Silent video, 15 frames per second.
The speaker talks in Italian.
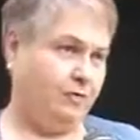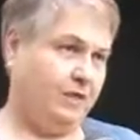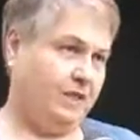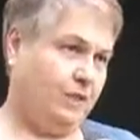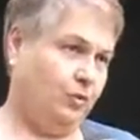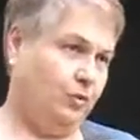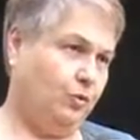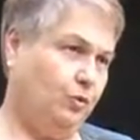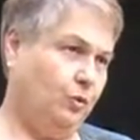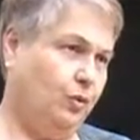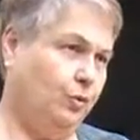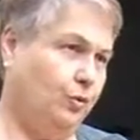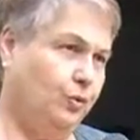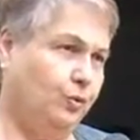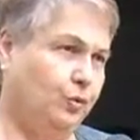finito con
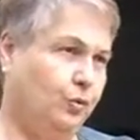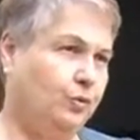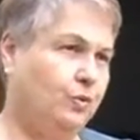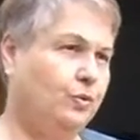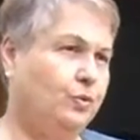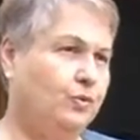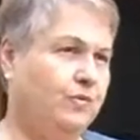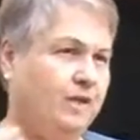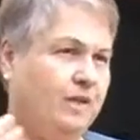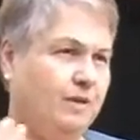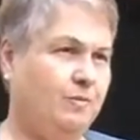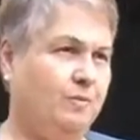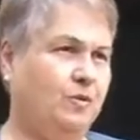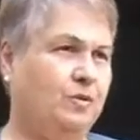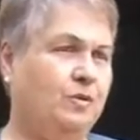loro,
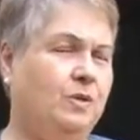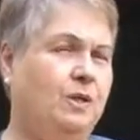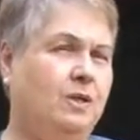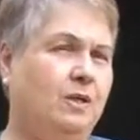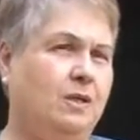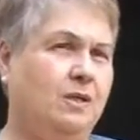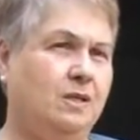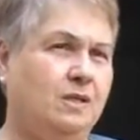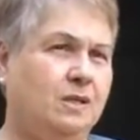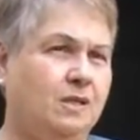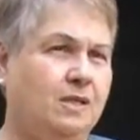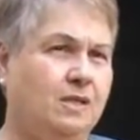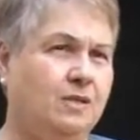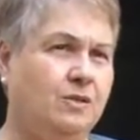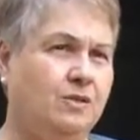dovremo eh,
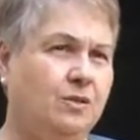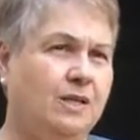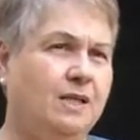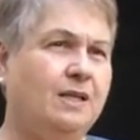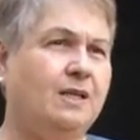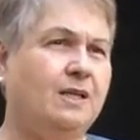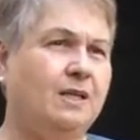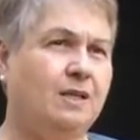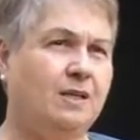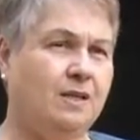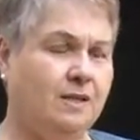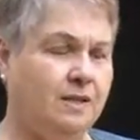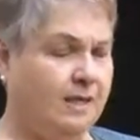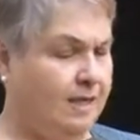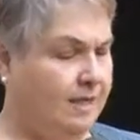
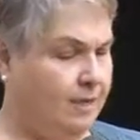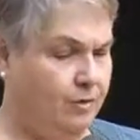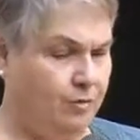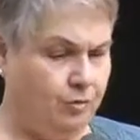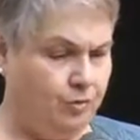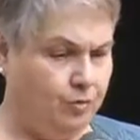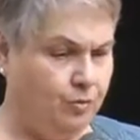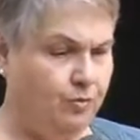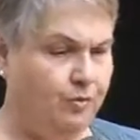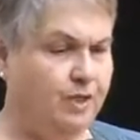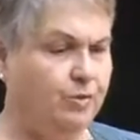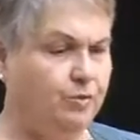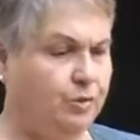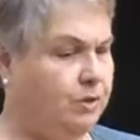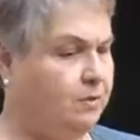selezionare, dare i costumi
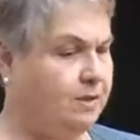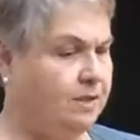a tutti